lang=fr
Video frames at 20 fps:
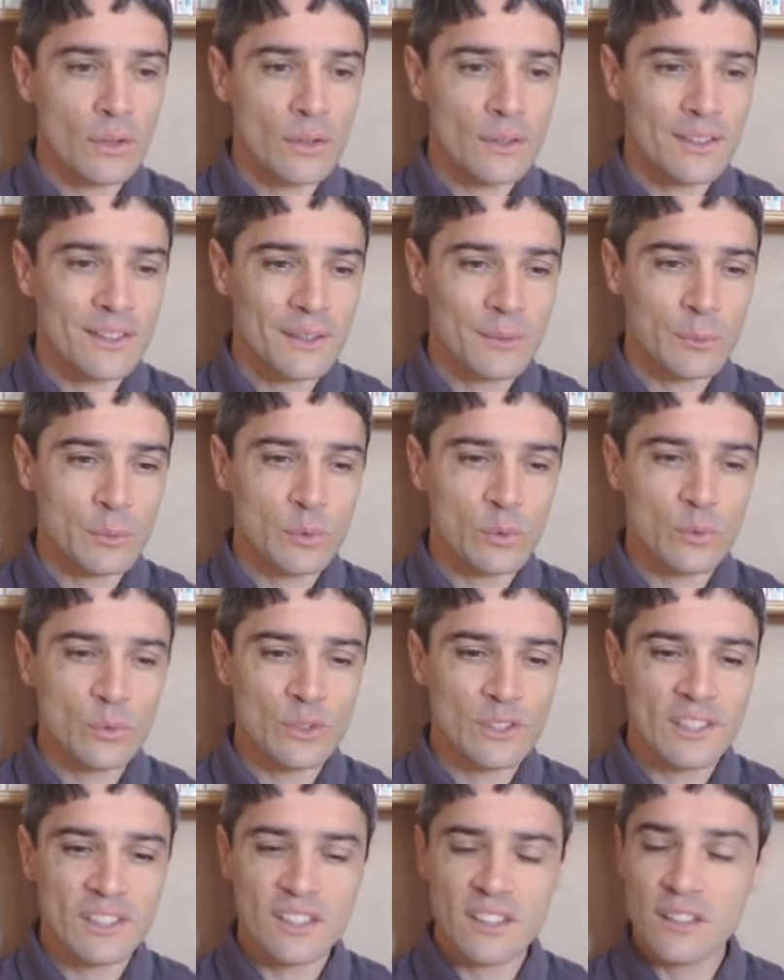Camus nous
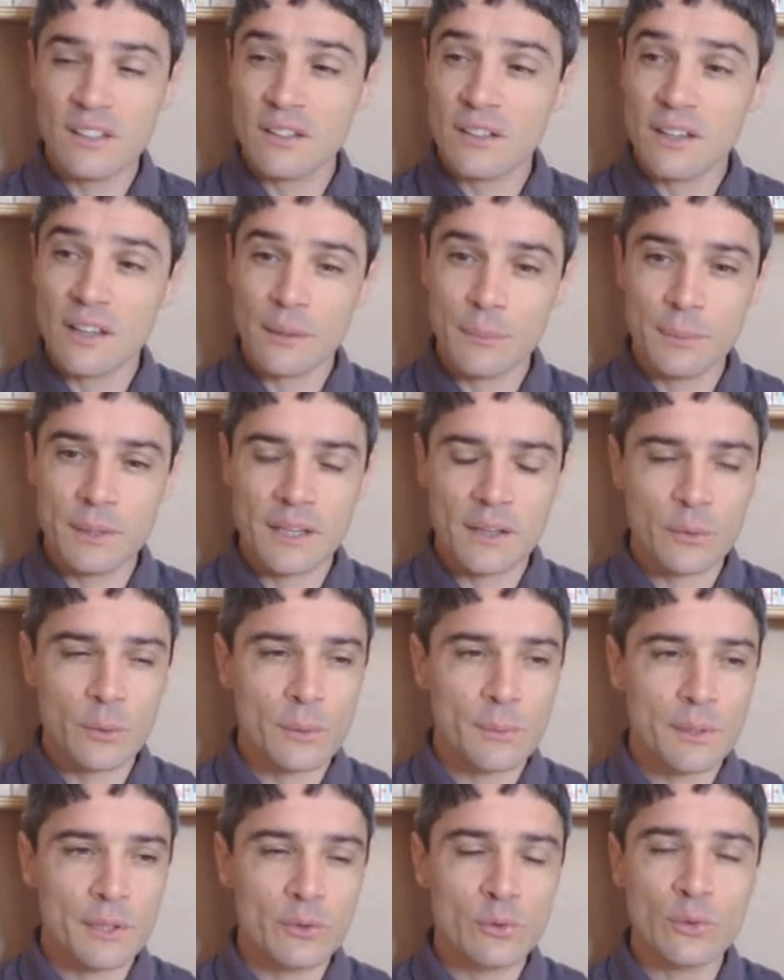dit, eh bien oui,
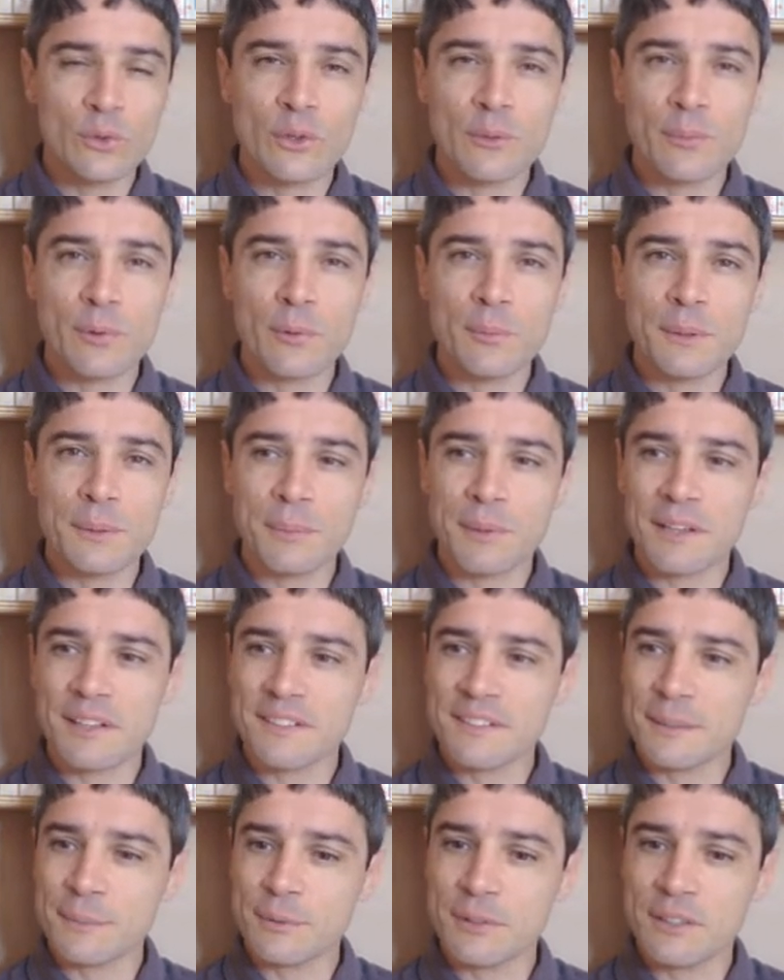bah nous, notre premier
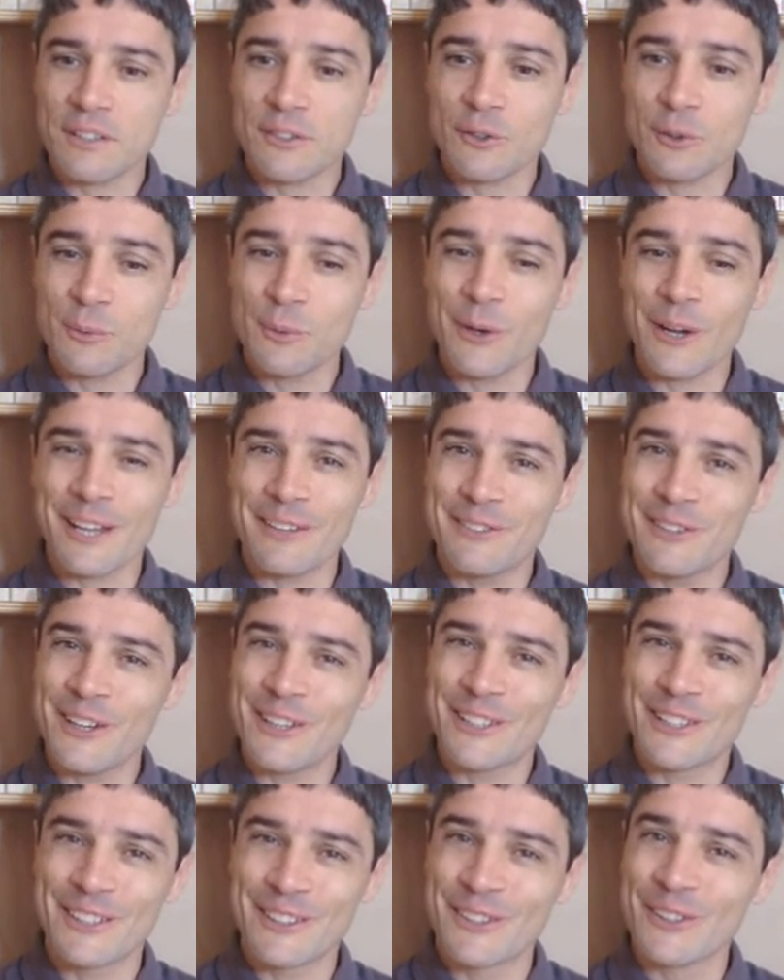principe, c'est je me
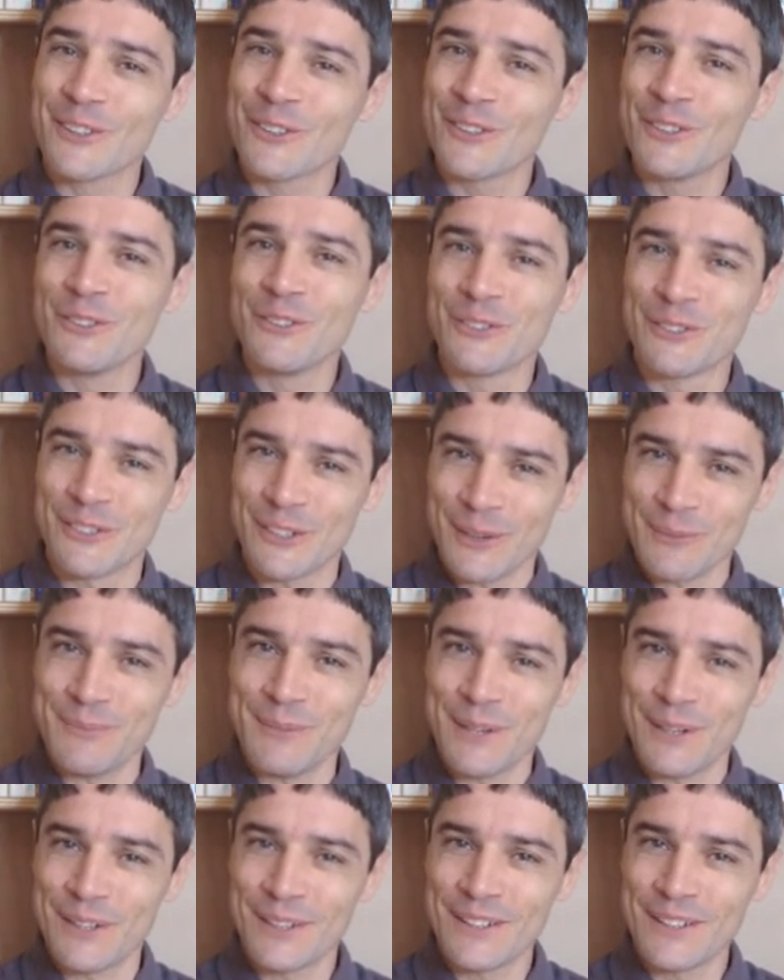révolte, donc nous sommes.